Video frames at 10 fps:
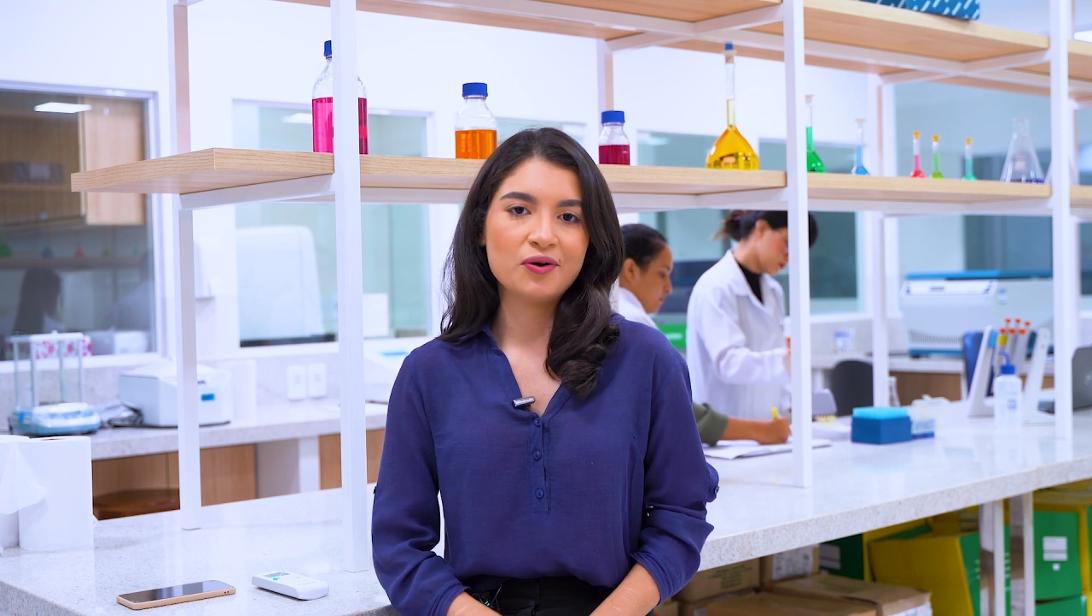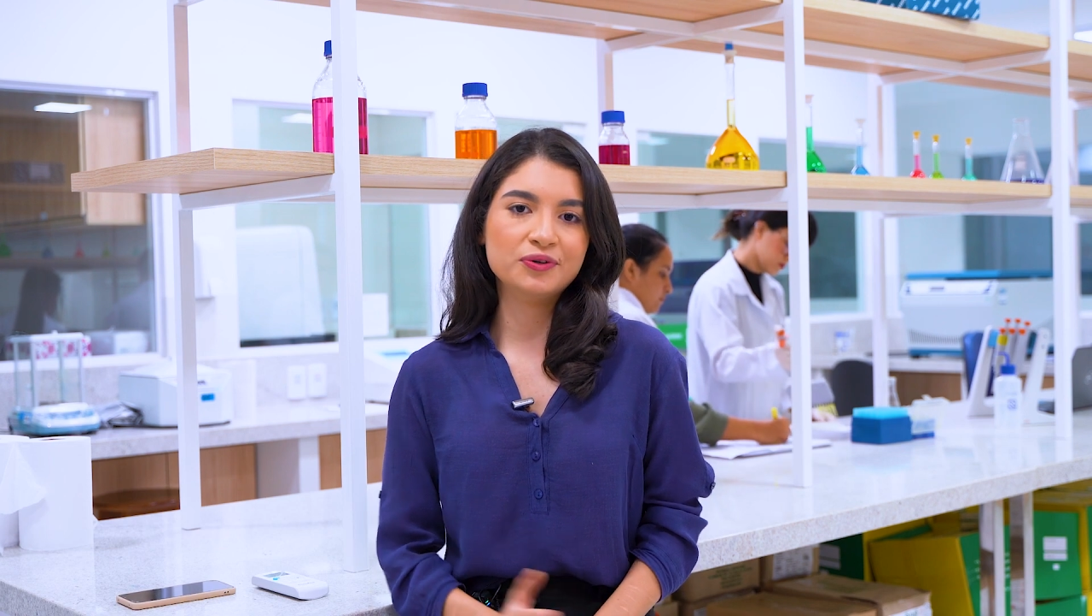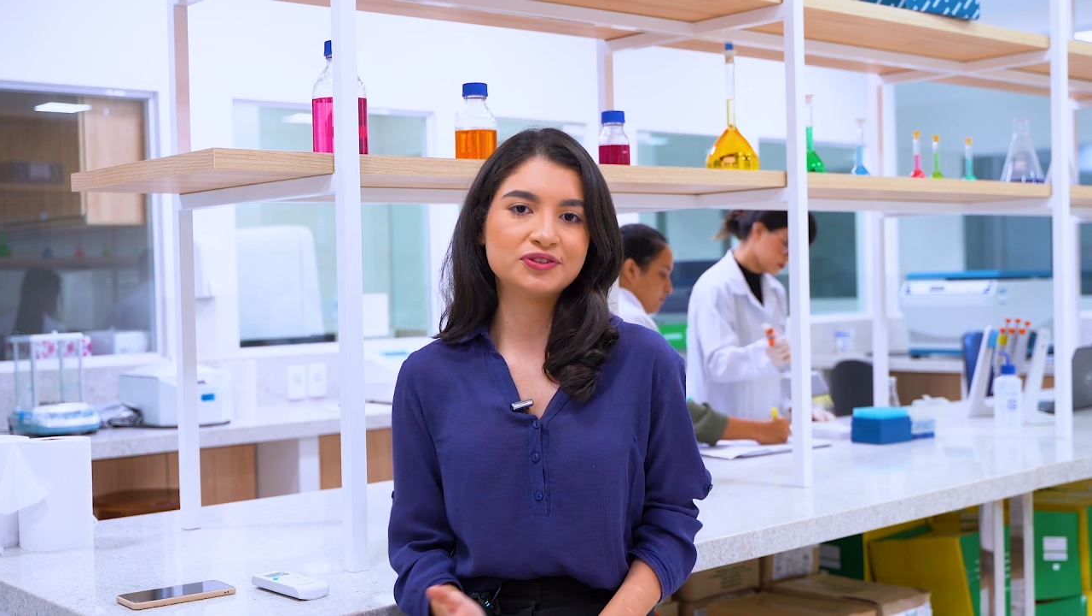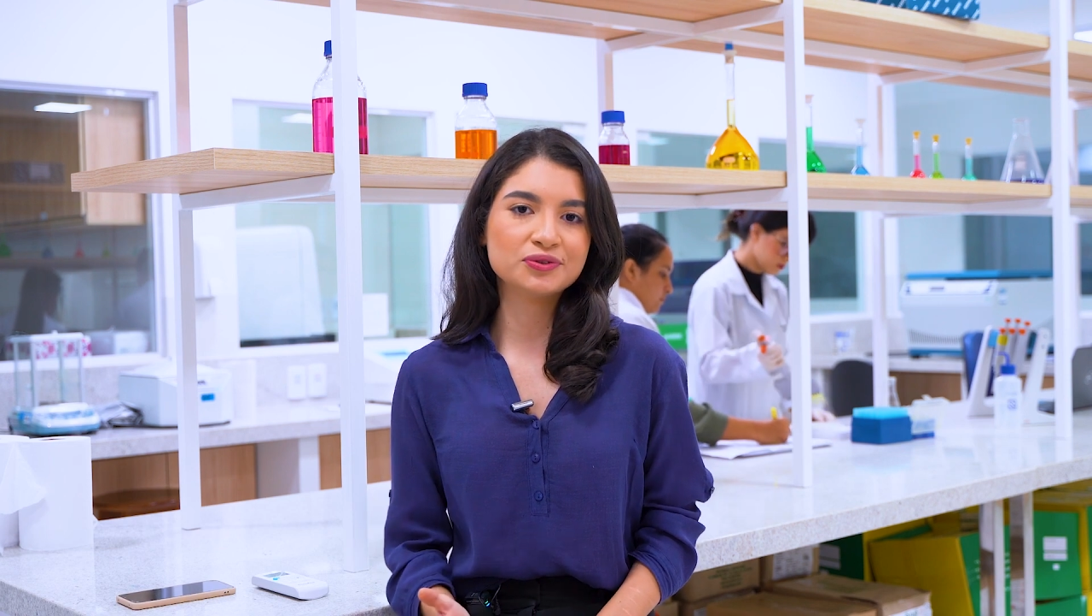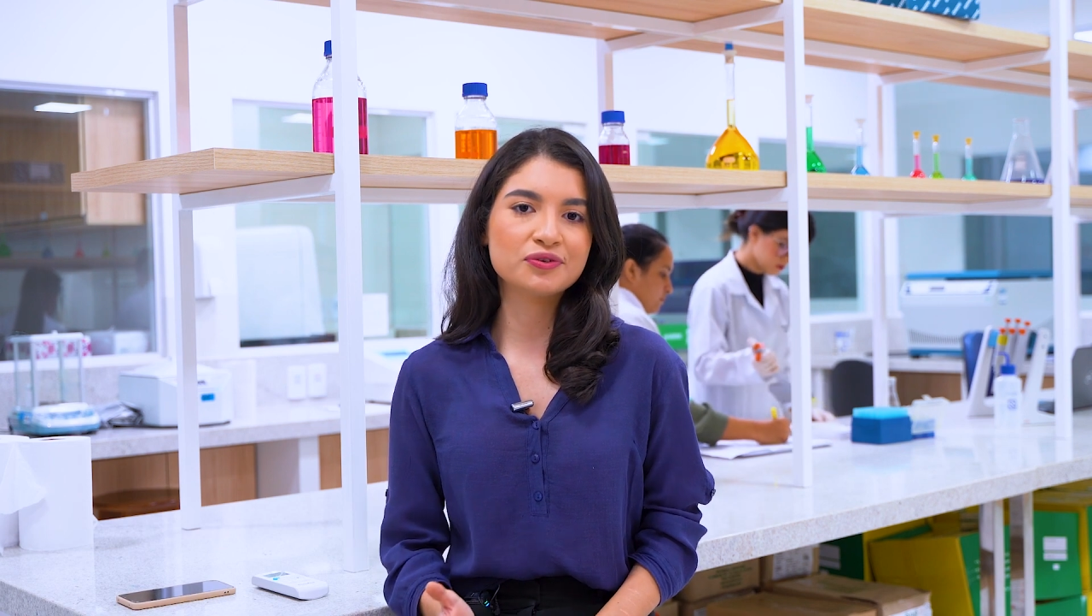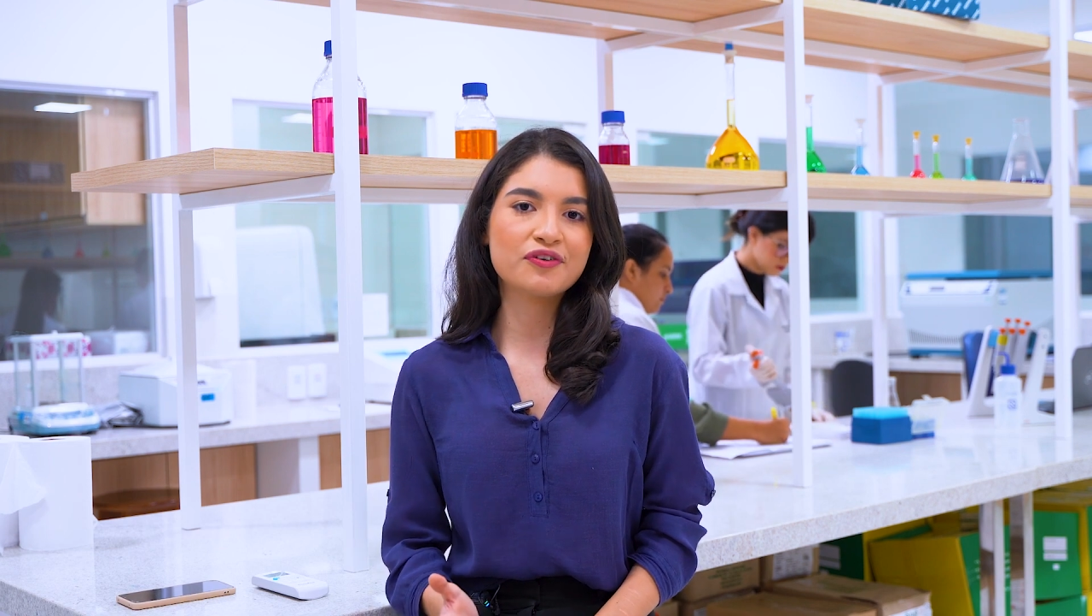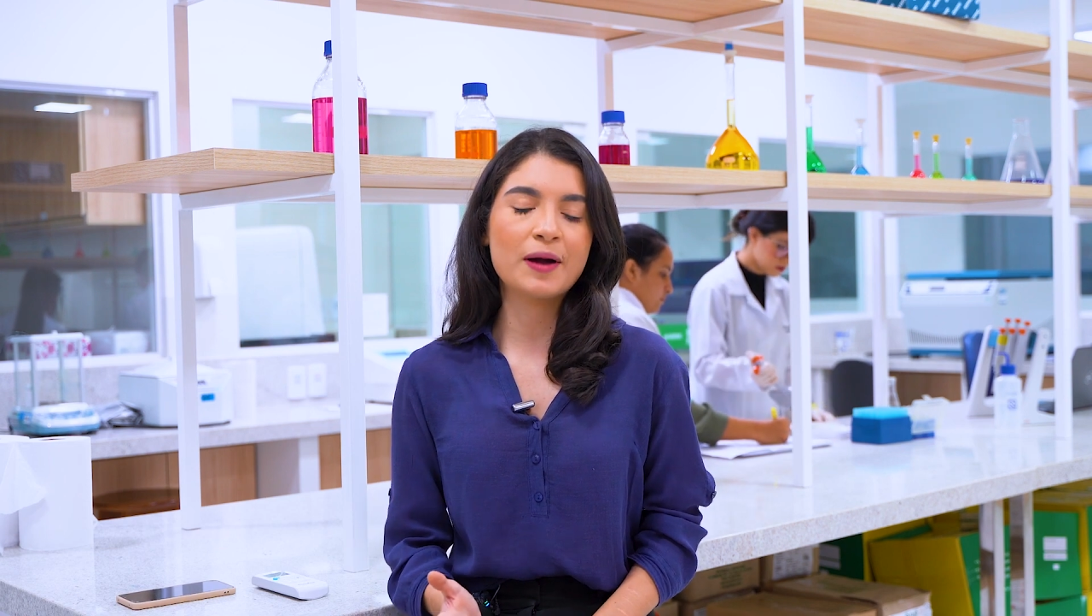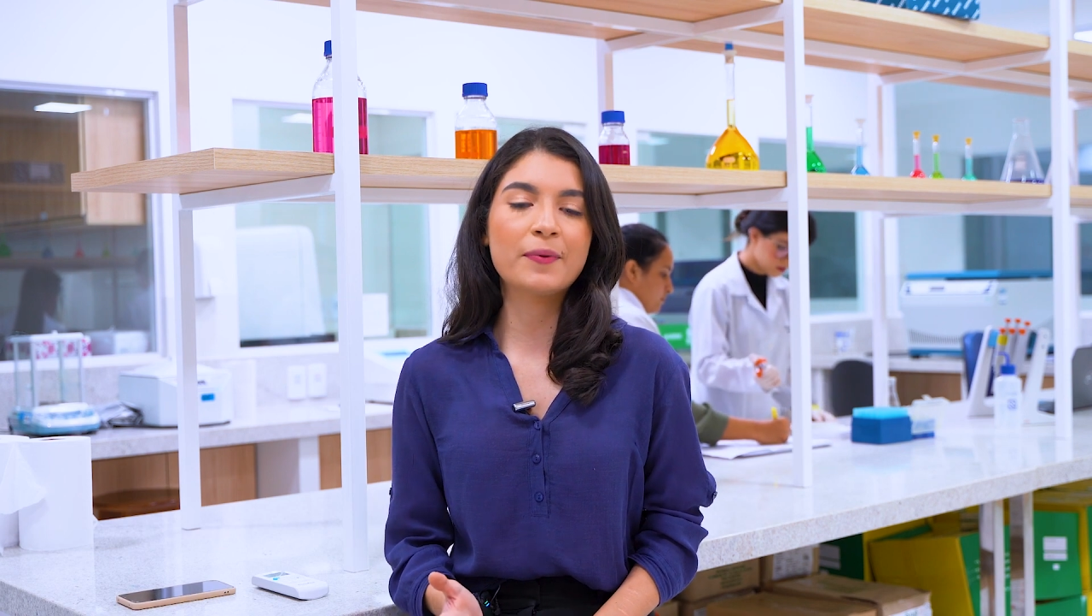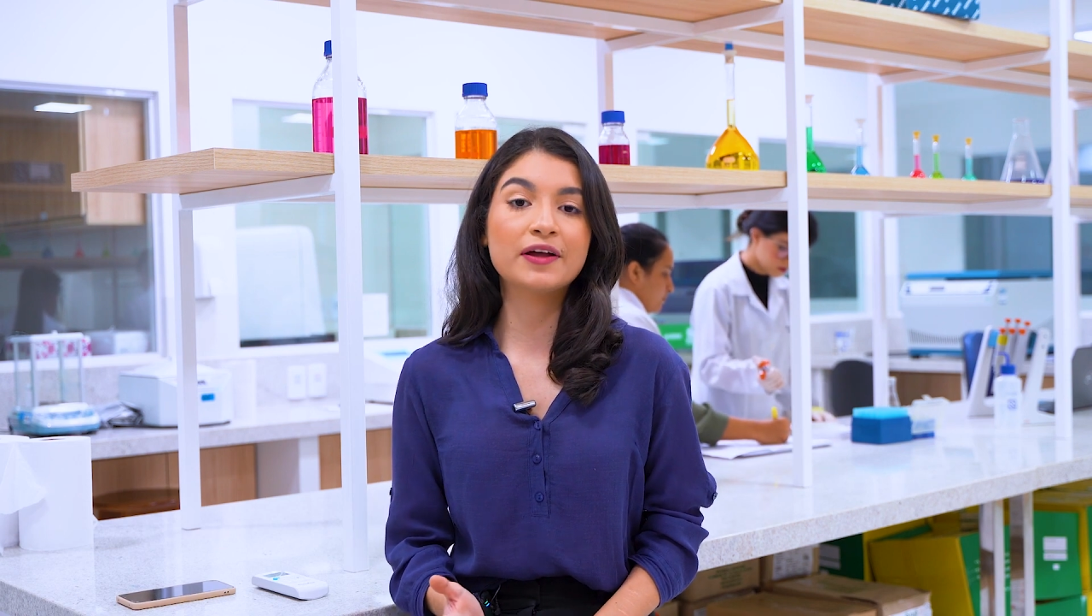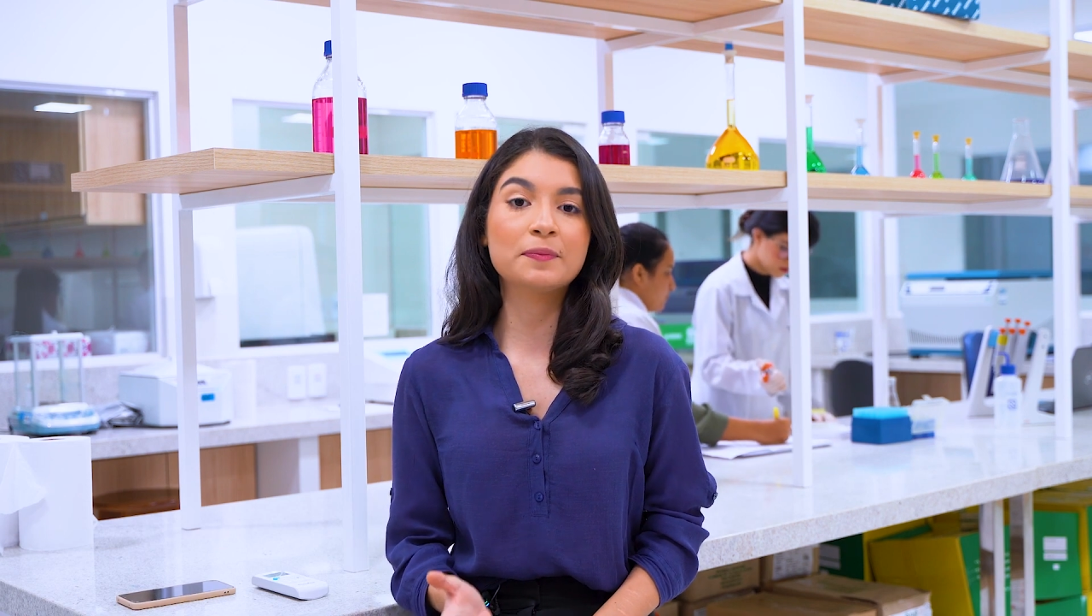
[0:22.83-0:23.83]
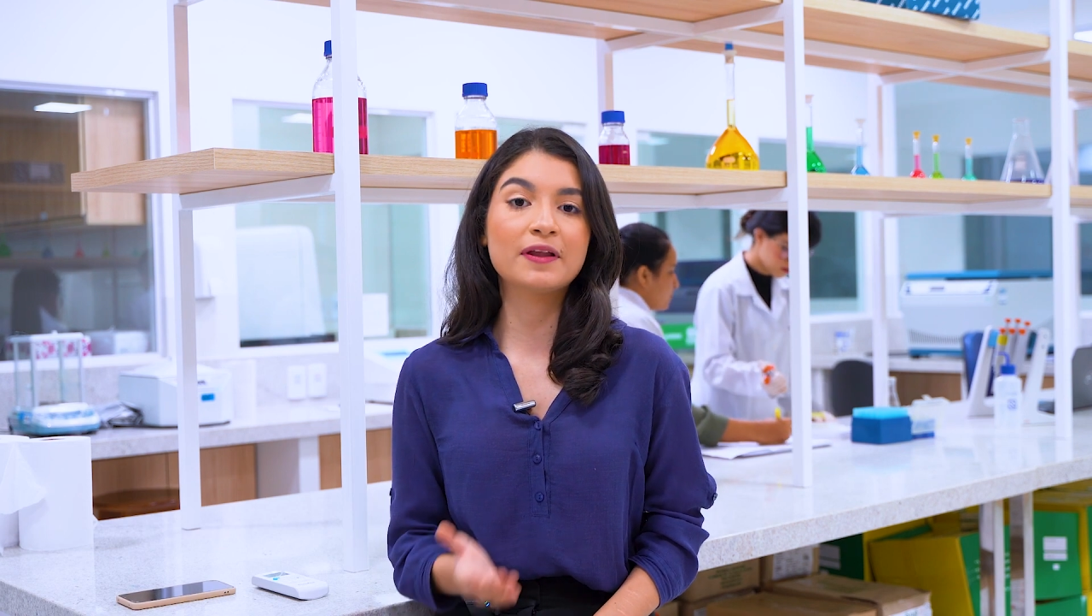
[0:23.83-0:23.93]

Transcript: O estudo foi apoiado